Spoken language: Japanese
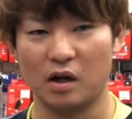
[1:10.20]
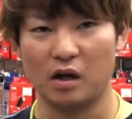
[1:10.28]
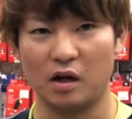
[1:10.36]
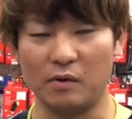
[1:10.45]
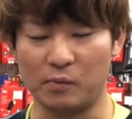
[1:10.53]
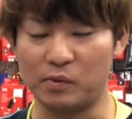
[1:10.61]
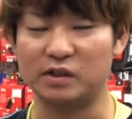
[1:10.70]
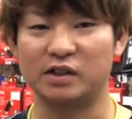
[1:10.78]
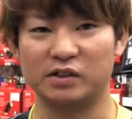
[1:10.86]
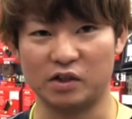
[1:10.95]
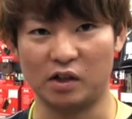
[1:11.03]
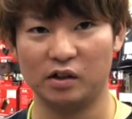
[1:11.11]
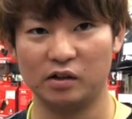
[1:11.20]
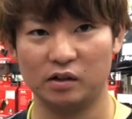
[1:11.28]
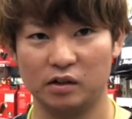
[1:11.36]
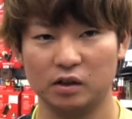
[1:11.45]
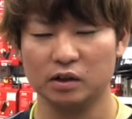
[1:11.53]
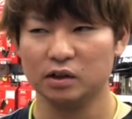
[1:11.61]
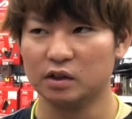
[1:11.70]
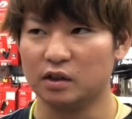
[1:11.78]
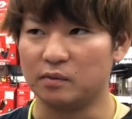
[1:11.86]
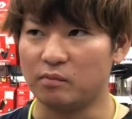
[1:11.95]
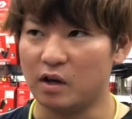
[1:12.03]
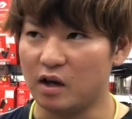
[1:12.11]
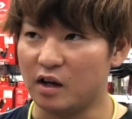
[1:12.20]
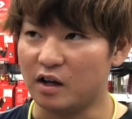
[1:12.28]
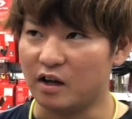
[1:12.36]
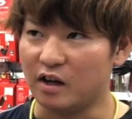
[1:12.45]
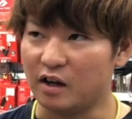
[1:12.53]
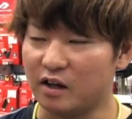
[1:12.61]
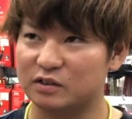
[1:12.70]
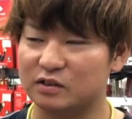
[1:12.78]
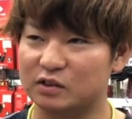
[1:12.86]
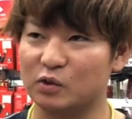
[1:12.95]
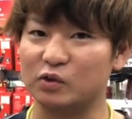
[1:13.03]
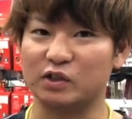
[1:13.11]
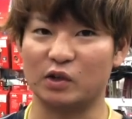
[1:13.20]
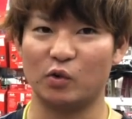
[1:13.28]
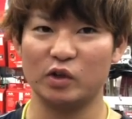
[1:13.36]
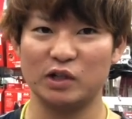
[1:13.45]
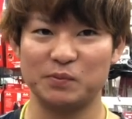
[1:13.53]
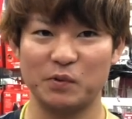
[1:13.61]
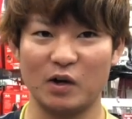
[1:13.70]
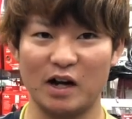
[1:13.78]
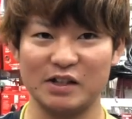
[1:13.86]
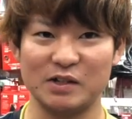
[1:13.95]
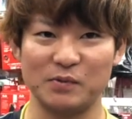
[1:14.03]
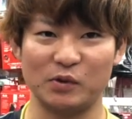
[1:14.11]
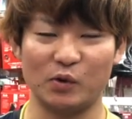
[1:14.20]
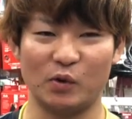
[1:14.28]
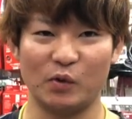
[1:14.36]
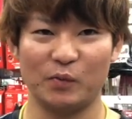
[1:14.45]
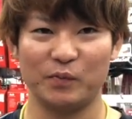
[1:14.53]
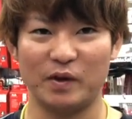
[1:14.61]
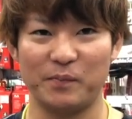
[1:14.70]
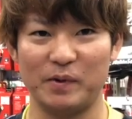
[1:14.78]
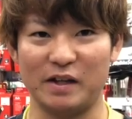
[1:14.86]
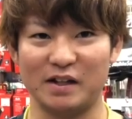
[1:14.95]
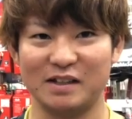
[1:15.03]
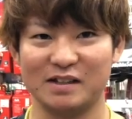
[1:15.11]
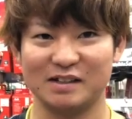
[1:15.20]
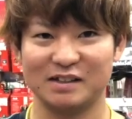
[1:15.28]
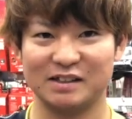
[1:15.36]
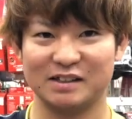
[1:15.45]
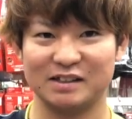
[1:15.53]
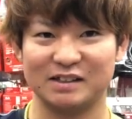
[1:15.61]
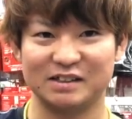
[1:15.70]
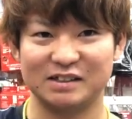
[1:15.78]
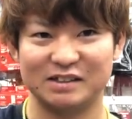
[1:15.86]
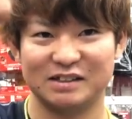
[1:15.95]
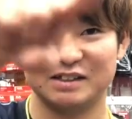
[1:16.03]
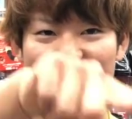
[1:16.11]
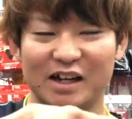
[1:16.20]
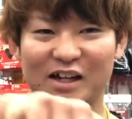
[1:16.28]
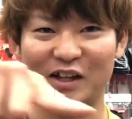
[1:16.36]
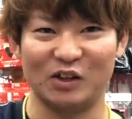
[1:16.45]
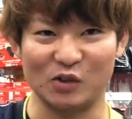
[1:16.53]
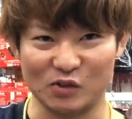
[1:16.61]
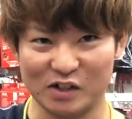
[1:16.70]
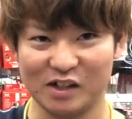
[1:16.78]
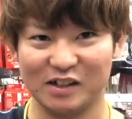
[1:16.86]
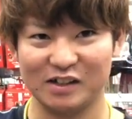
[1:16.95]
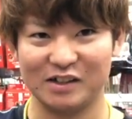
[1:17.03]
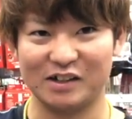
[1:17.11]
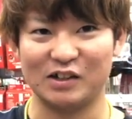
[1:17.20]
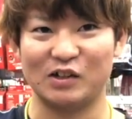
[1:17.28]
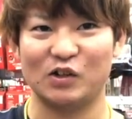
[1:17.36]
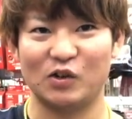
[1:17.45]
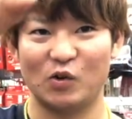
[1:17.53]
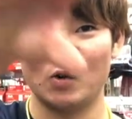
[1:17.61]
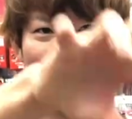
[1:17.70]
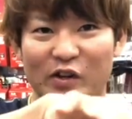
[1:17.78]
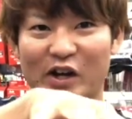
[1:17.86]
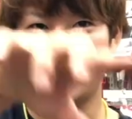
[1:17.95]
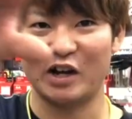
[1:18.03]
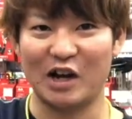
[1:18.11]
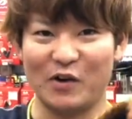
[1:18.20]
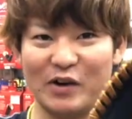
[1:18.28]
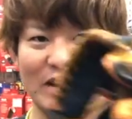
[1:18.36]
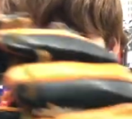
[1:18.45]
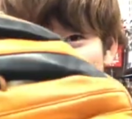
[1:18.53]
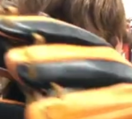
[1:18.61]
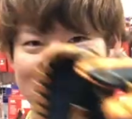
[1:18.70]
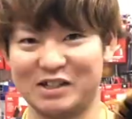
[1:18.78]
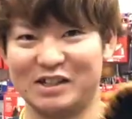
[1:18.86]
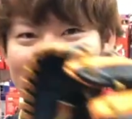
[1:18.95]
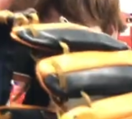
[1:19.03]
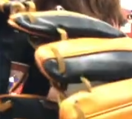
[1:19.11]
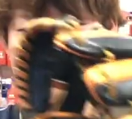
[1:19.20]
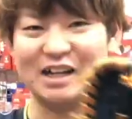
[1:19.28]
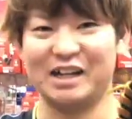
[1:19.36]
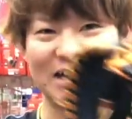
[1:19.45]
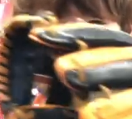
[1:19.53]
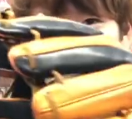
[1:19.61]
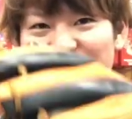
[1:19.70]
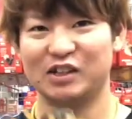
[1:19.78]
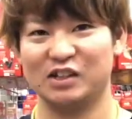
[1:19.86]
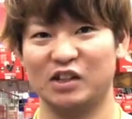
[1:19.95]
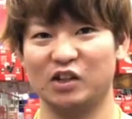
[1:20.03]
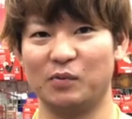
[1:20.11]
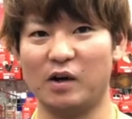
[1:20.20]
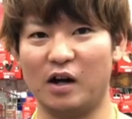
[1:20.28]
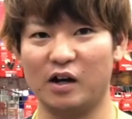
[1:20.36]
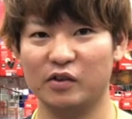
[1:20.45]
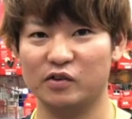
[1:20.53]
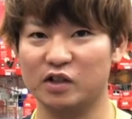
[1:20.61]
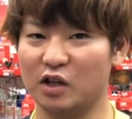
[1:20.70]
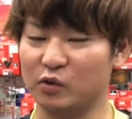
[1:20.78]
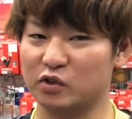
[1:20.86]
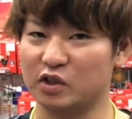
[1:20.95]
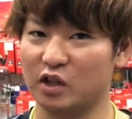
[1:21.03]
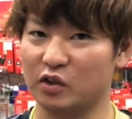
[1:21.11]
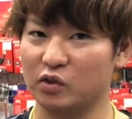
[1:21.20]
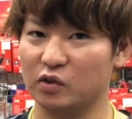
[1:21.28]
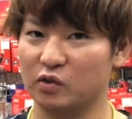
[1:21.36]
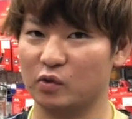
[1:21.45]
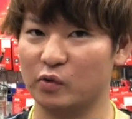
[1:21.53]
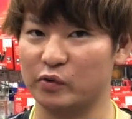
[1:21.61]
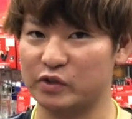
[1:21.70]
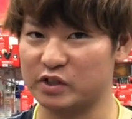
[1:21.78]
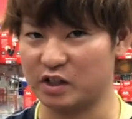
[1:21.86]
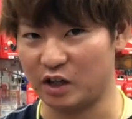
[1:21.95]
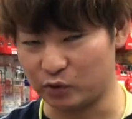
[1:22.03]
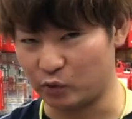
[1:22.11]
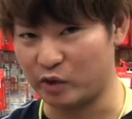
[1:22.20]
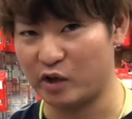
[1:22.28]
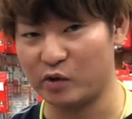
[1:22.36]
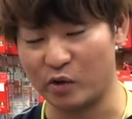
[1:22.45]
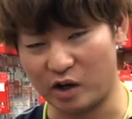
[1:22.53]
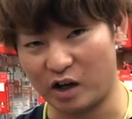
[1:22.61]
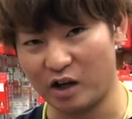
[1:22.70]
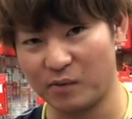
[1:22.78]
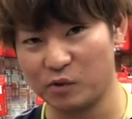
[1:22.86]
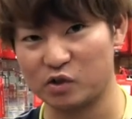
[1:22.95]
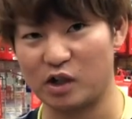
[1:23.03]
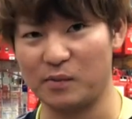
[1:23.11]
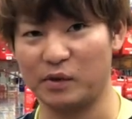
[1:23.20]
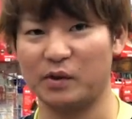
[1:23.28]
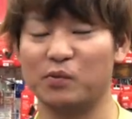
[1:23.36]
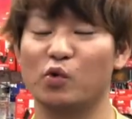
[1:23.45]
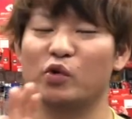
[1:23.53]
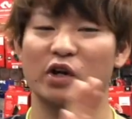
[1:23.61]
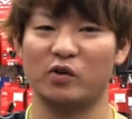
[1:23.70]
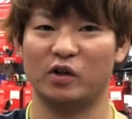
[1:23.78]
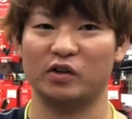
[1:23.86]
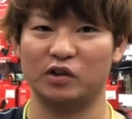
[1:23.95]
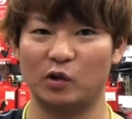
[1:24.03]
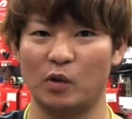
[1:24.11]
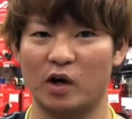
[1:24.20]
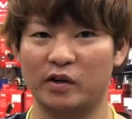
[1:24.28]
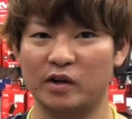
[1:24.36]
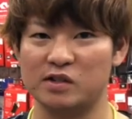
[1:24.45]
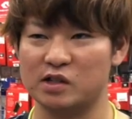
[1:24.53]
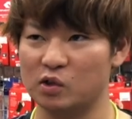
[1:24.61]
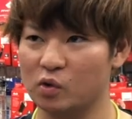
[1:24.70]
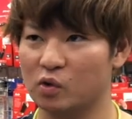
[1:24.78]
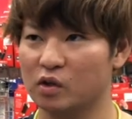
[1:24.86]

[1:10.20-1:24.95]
オリンプラスなんですかまあそうですねゴリスポが挟むとやっぱり3件っていうんですか、うん、ここがなかなか合わないじゃないですかなるほどなるほど、はい、なんでまあ次やるとしたらこっちで関東でやるのかもしくはまた向こうでやるのかっていうのは分かんないですけど、